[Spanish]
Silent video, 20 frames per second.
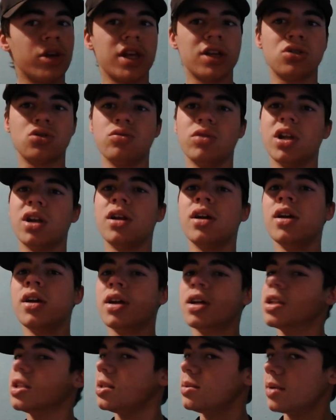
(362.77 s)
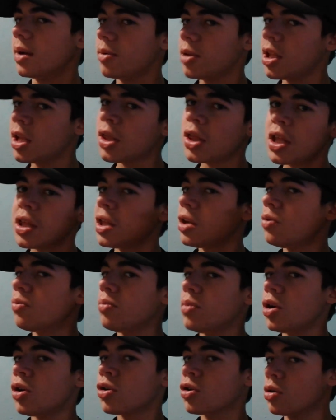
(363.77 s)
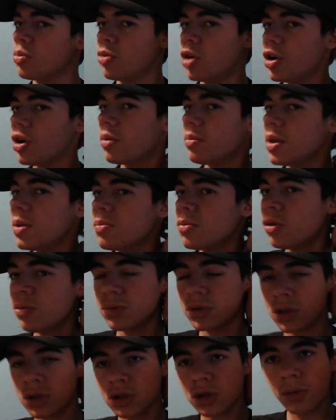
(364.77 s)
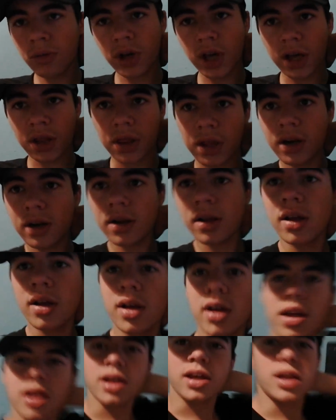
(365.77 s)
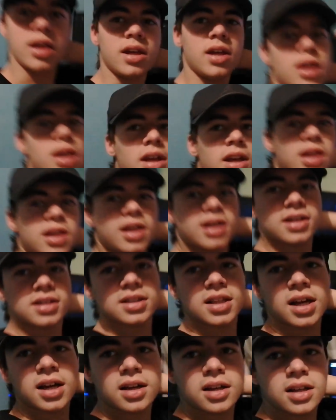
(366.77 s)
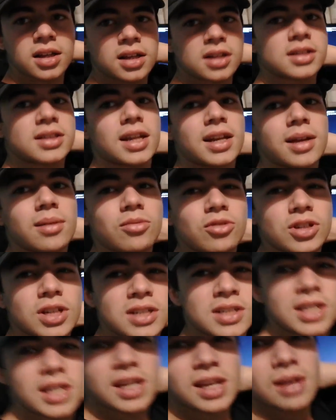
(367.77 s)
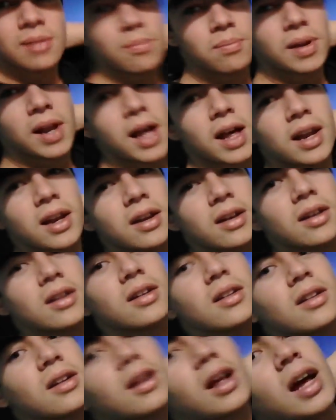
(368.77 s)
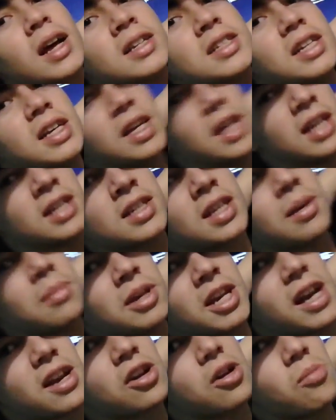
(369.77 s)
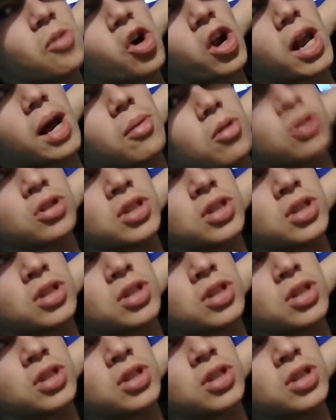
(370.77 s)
a subir. Si me apetece hacer un blog como ahora mismo, pues lo voy a hacer. Y, ya está. Y estaríamos así en plan... Así, es que mirad cómo grabo, o